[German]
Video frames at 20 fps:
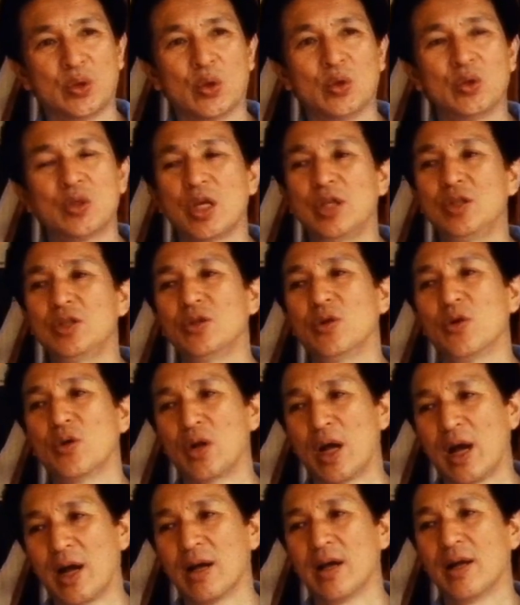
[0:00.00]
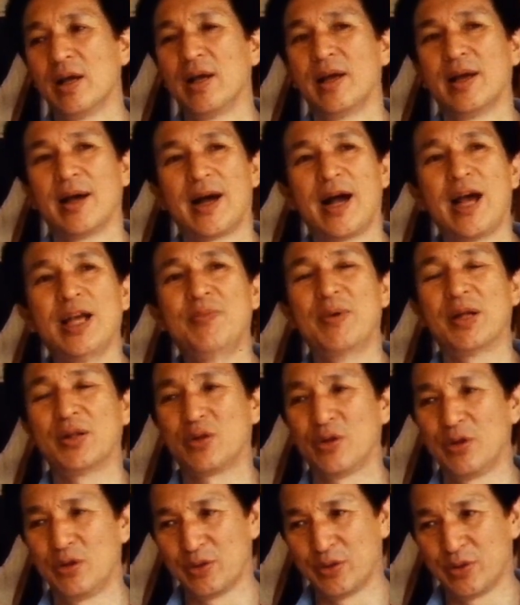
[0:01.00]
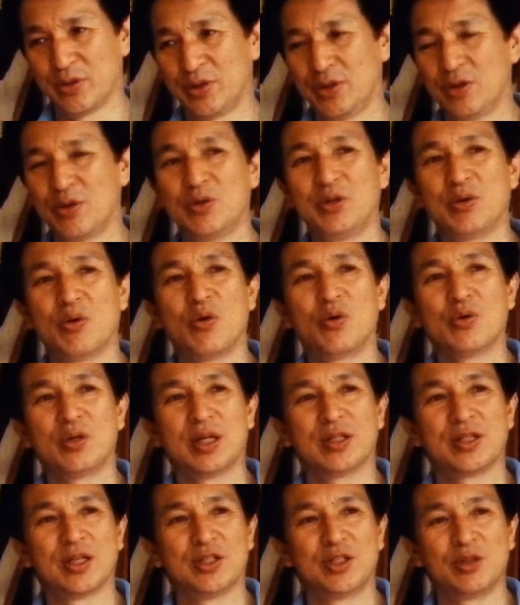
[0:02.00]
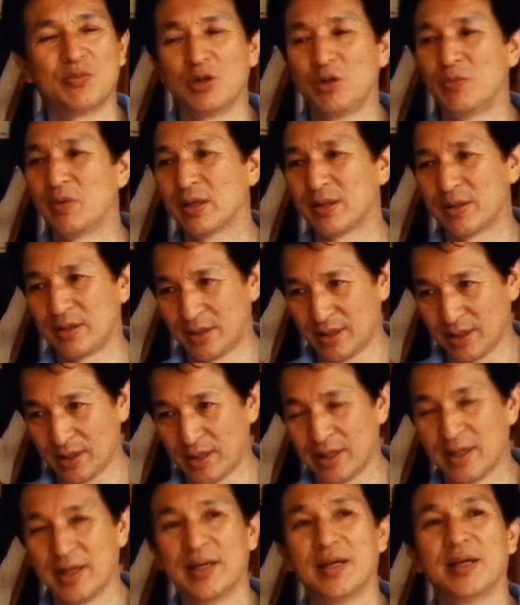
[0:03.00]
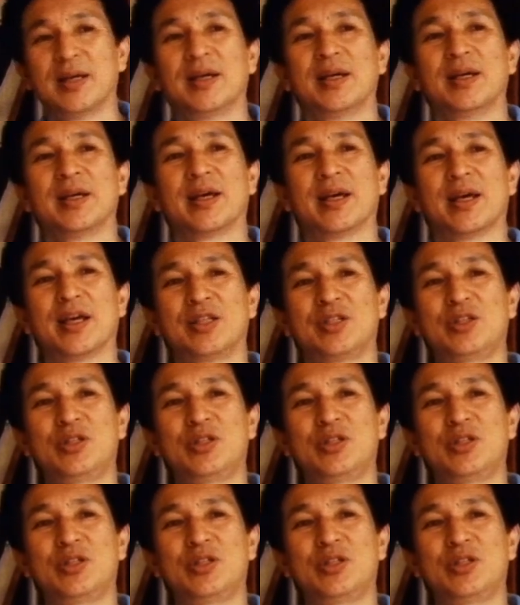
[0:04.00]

Die Durchschnittsgröße der Japanerinnen sei eben wesentlich geringer als die der anderen Teams.